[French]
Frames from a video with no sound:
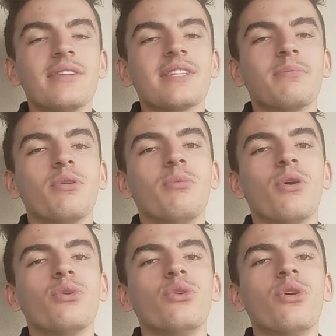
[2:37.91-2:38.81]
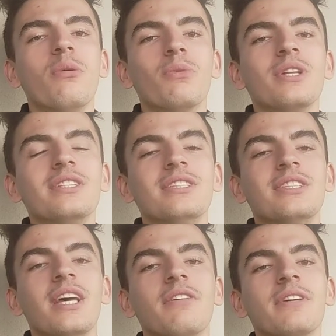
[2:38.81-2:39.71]
simplement le
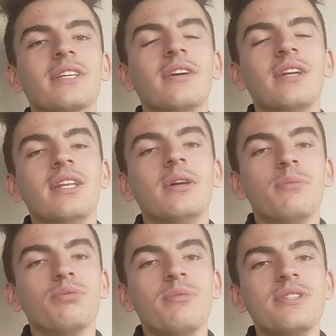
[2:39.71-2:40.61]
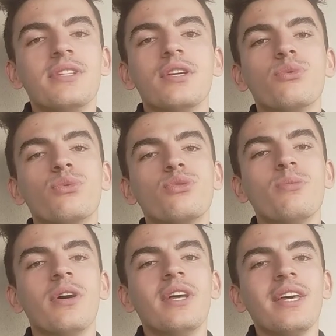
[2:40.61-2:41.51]
monétiser avec les publicités YouTube